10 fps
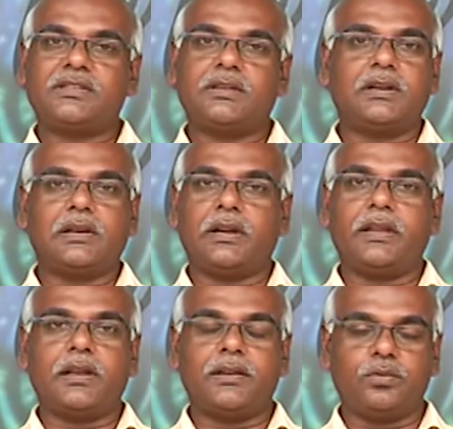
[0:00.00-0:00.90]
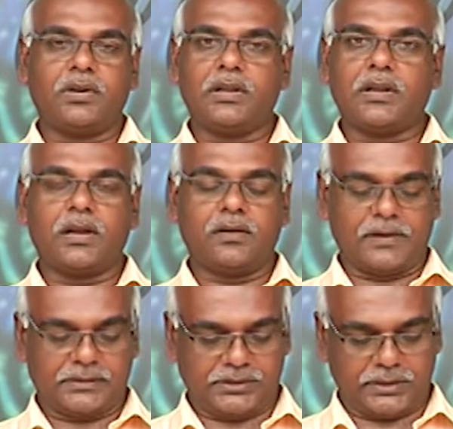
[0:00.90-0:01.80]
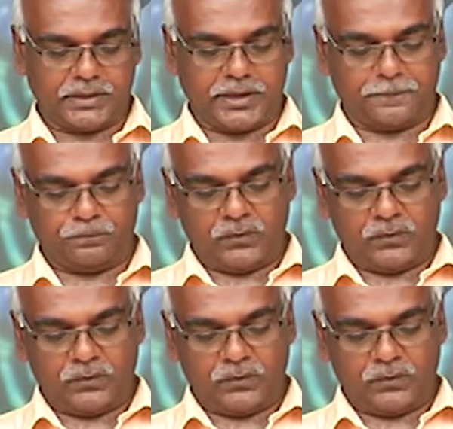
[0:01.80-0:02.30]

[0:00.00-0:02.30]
வசனங்களை நான் உங்களுக்காக வாசிக்கிறேன்